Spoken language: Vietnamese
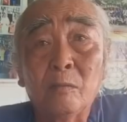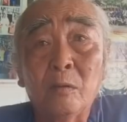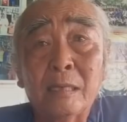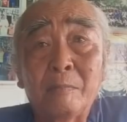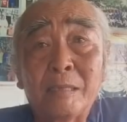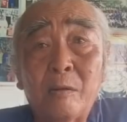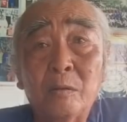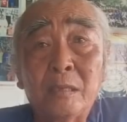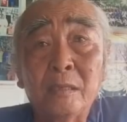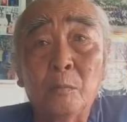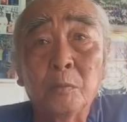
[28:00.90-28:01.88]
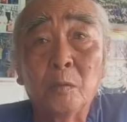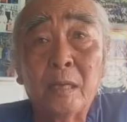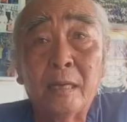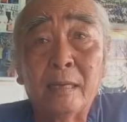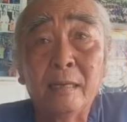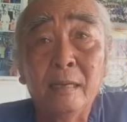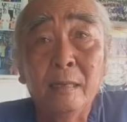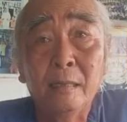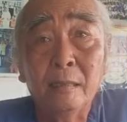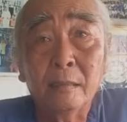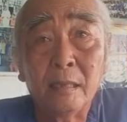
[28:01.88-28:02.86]
con làm sao con nhẫn nhục chỗ này nè
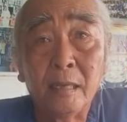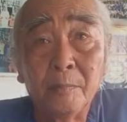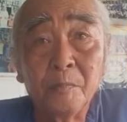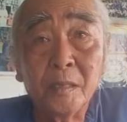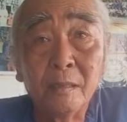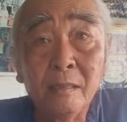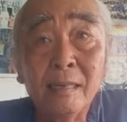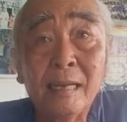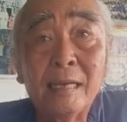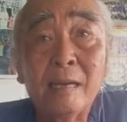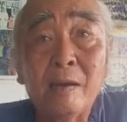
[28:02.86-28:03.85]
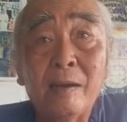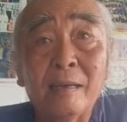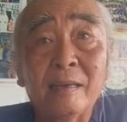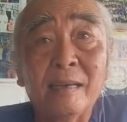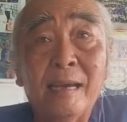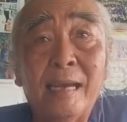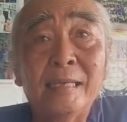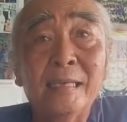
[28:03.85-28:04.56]
nghiệp chướng lăng làng hại